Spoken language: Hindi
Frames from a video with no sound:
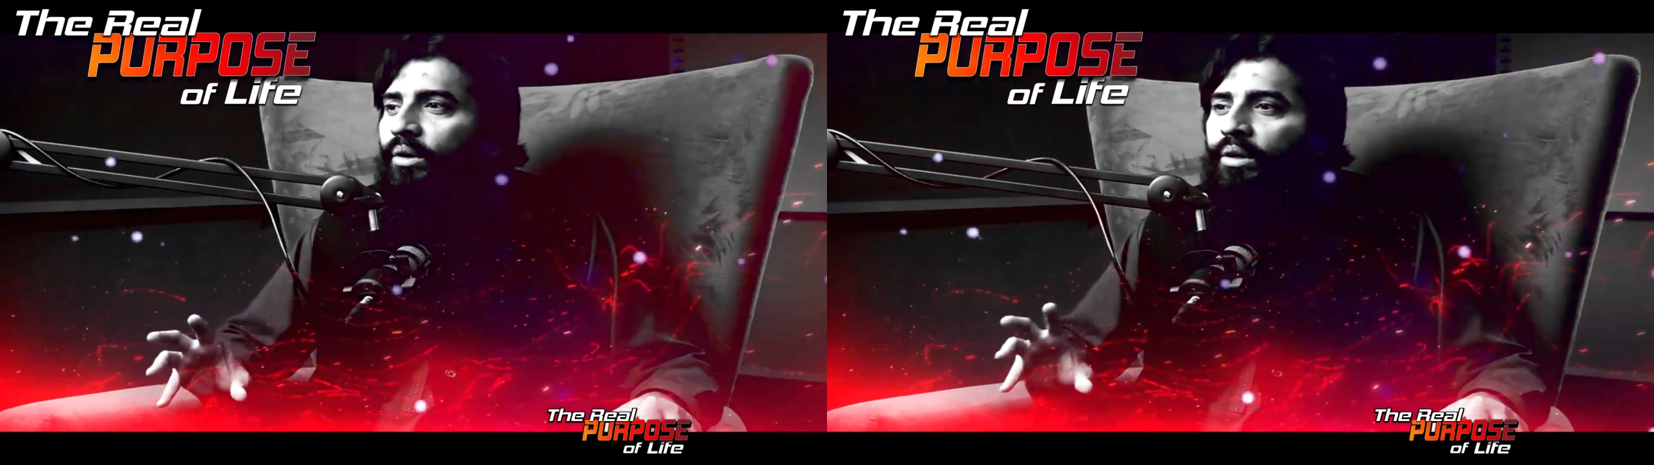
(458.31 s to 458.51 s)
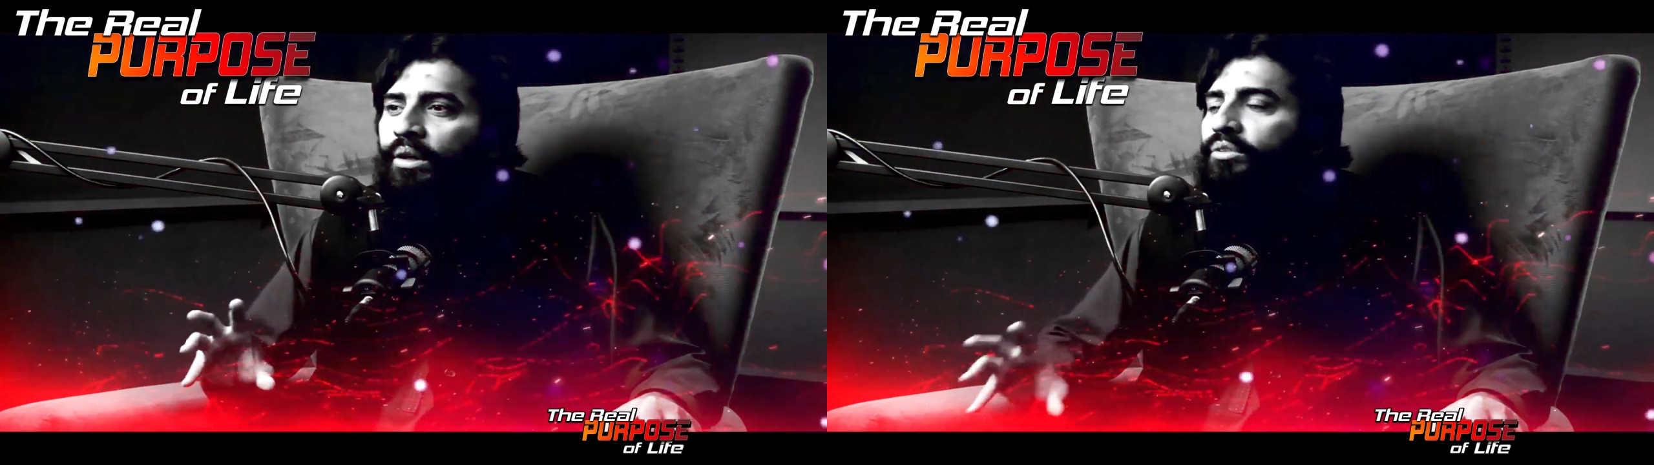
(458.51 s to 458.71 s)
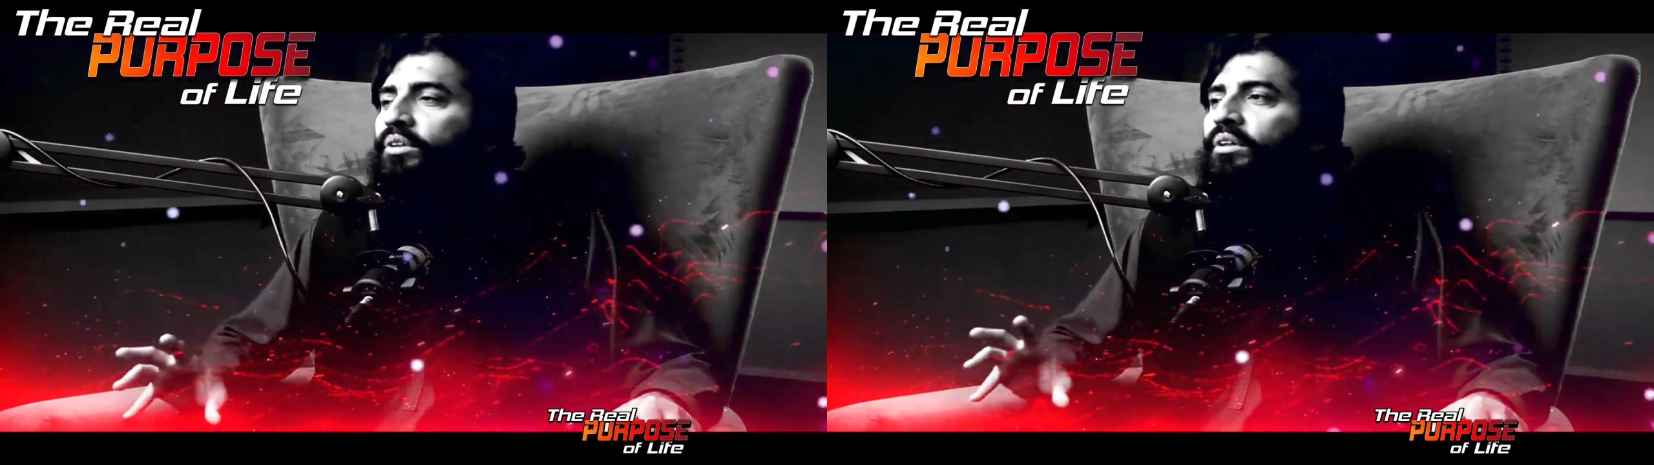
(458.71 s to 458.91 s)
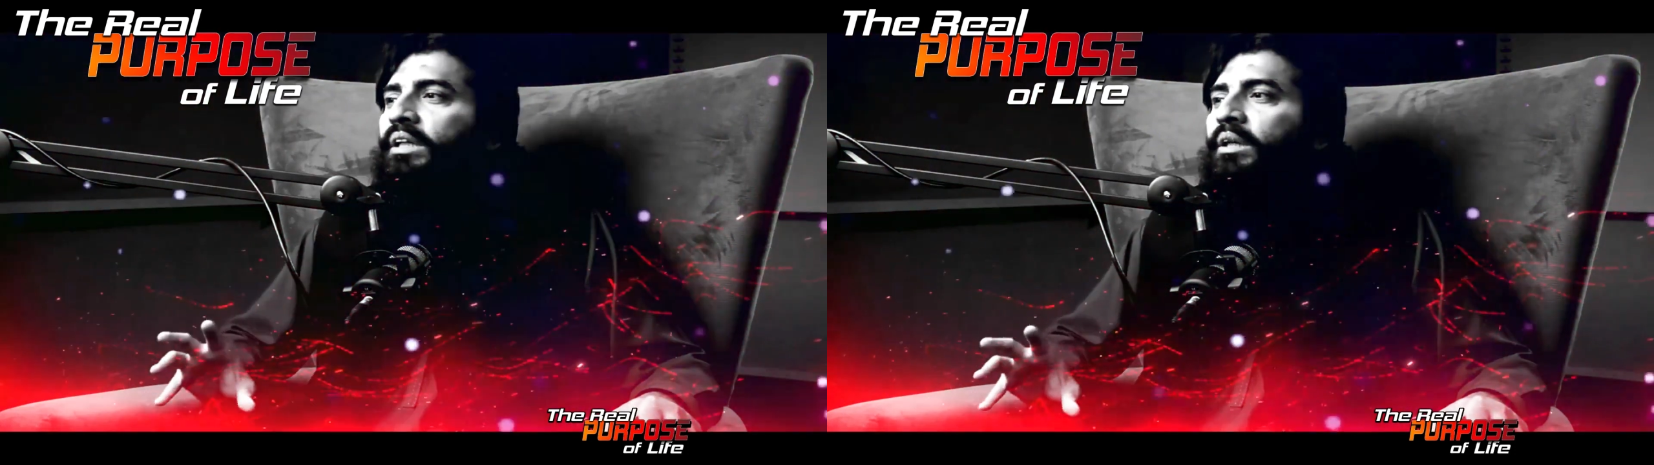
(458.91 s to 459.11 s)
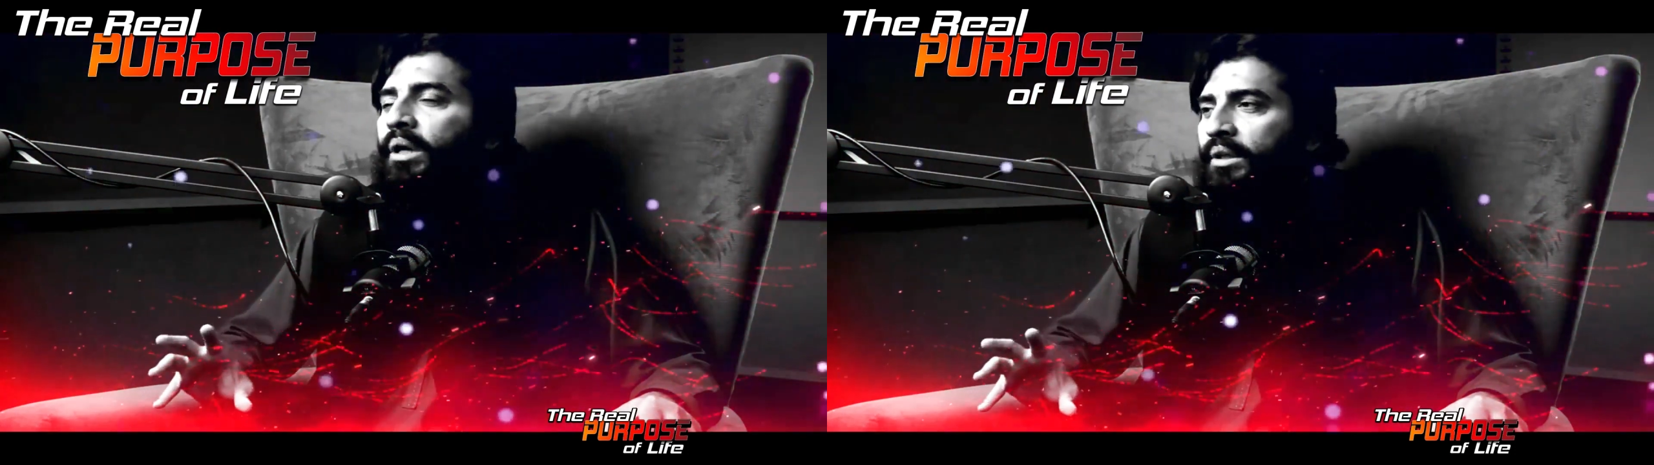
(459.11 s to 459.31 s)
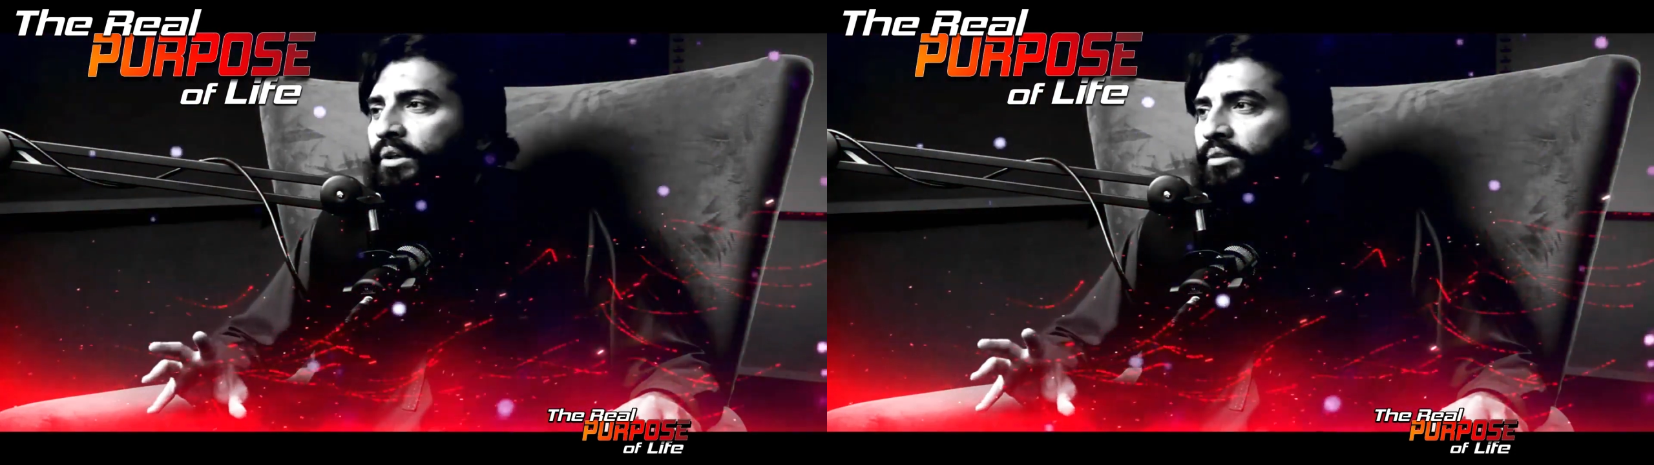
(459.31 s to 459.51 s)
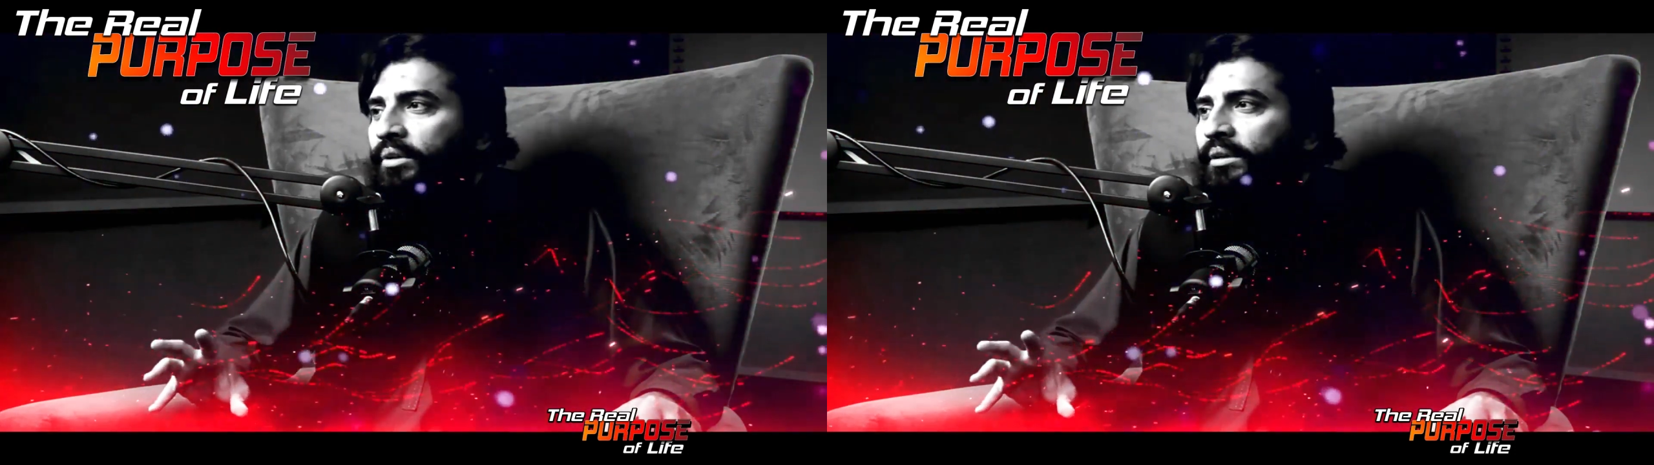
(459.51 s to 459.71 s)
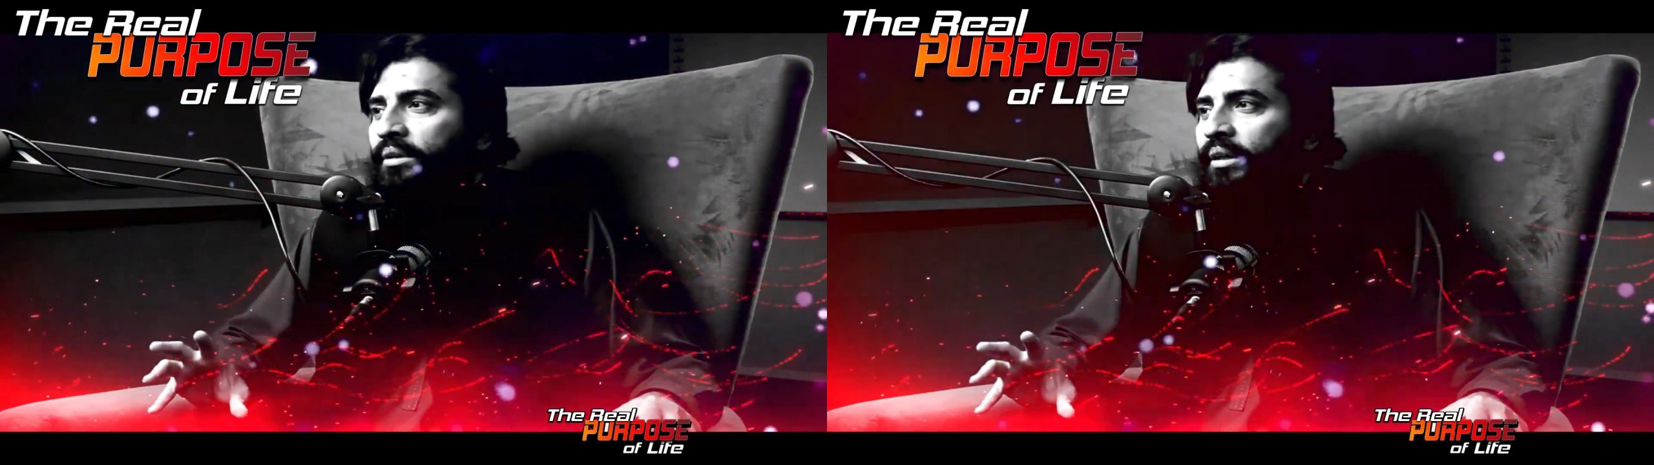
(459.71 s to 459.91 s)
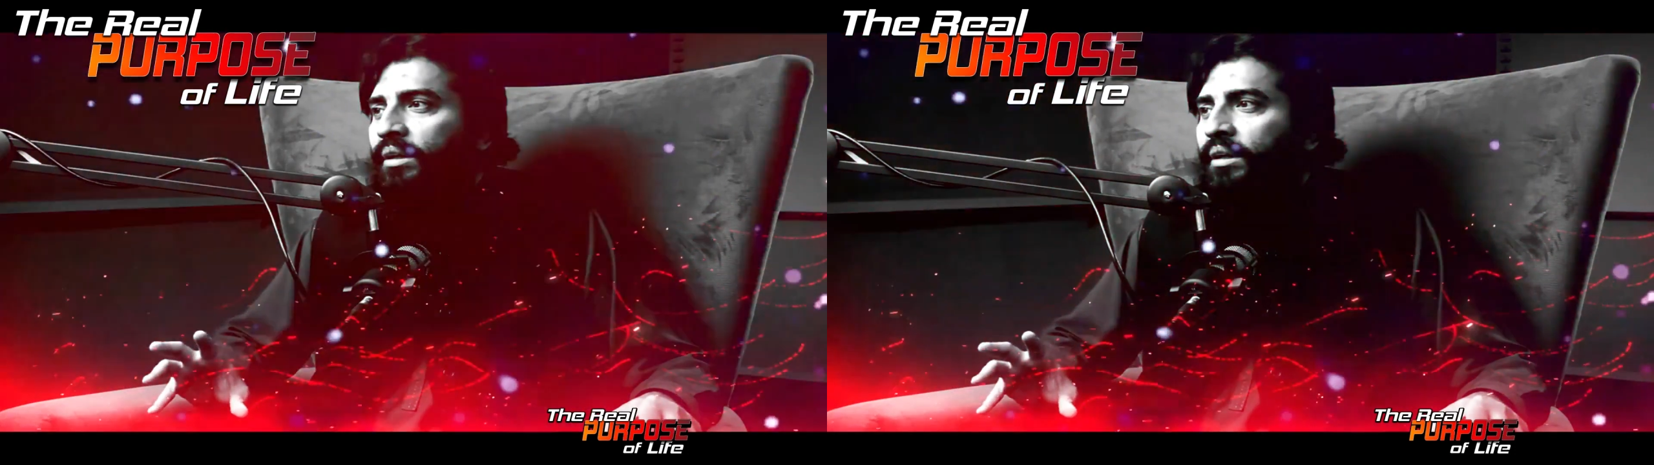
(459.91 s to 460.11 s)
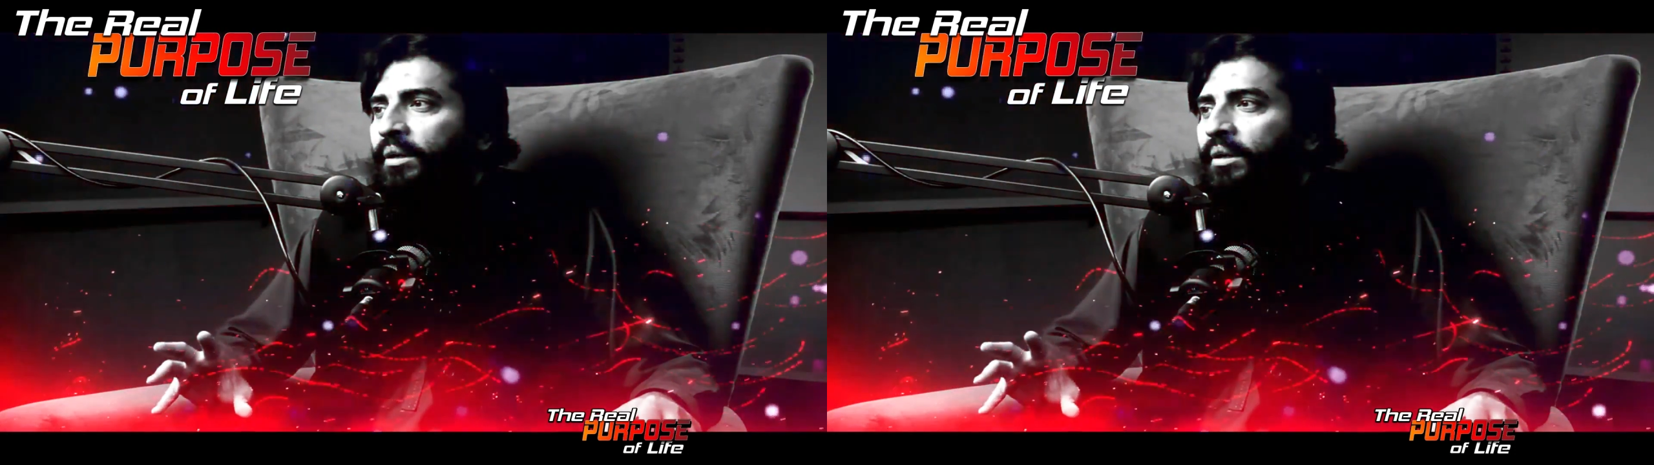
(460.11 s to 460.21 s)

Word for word: और इससे ज्यादा मैं नहीं दे सकता